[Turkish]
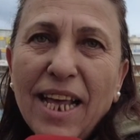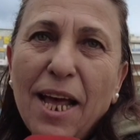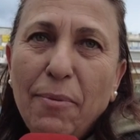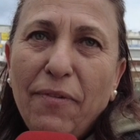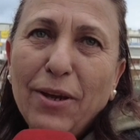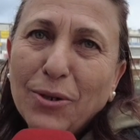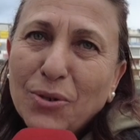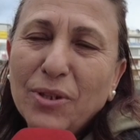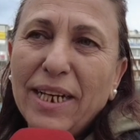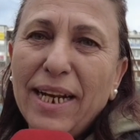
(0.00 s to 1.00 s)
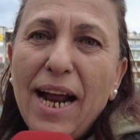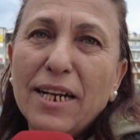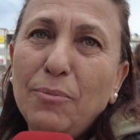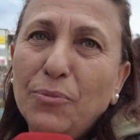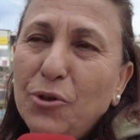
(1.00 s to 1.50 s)
sahibi ve yoksullara
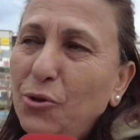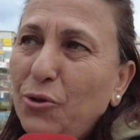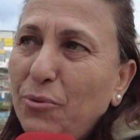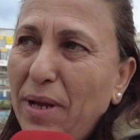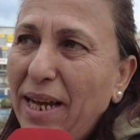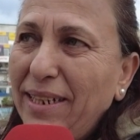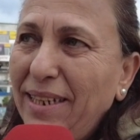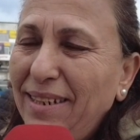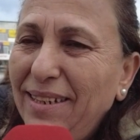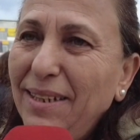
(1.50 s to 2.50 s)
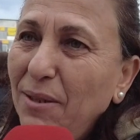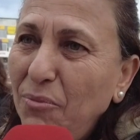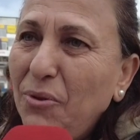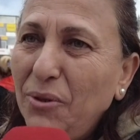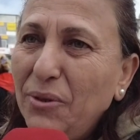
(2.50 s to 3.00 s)
yardımcı olurum yani.
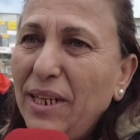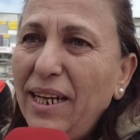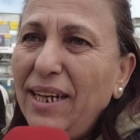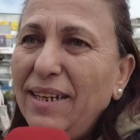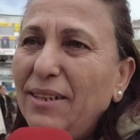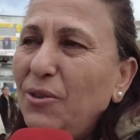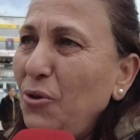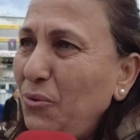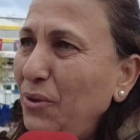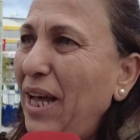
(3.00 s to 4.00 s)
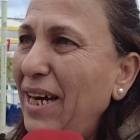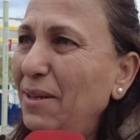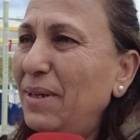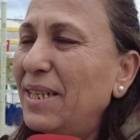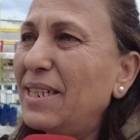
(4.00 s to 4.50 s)
Bu konuda çok
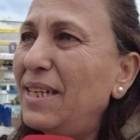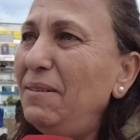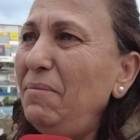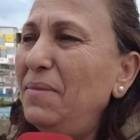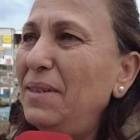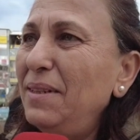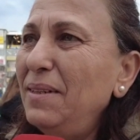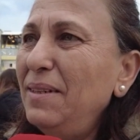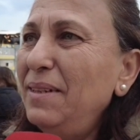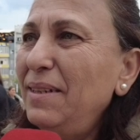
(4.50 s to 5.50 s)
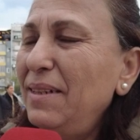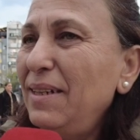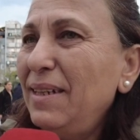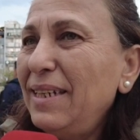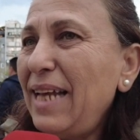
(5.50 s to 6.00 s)
duyarlı bir insanım.
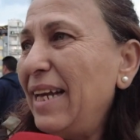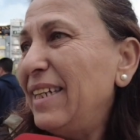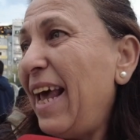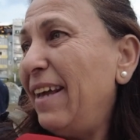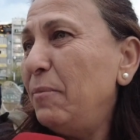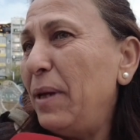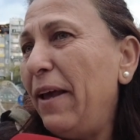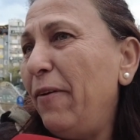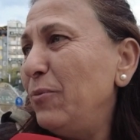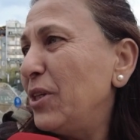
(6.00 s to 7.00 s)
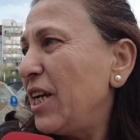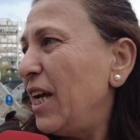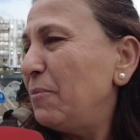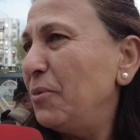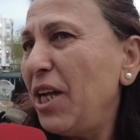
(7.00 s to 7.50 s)
Teşekkür Yani ederim. kendime evmiş,
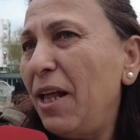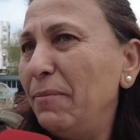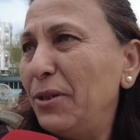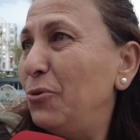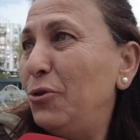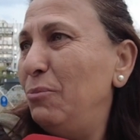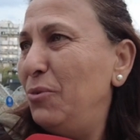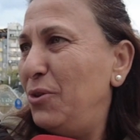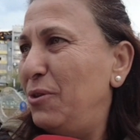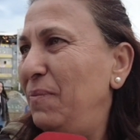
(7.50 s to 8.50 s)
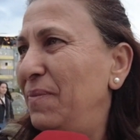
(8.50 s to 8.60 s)
katmış almayı düşünmüyorum.